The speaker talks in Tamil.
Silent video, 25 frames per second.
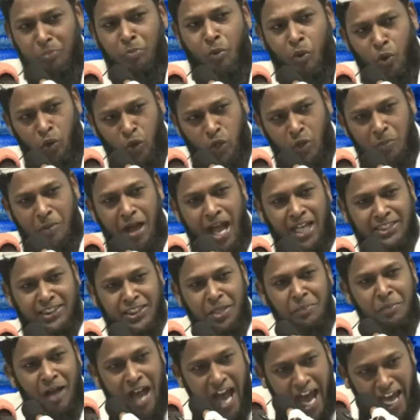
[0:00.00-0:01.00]
மூன்று
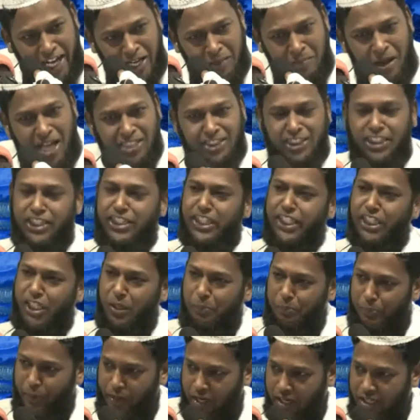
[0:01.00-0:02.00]
மாதம் ஆறு
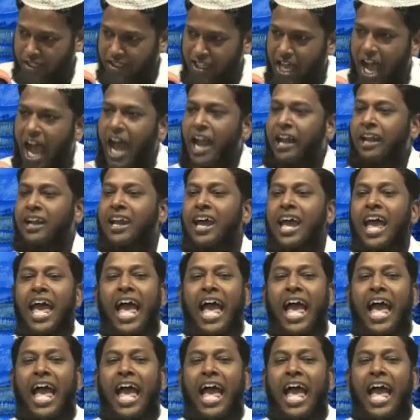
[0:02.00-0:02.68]
மாதத்துக்கு பிறகுதான்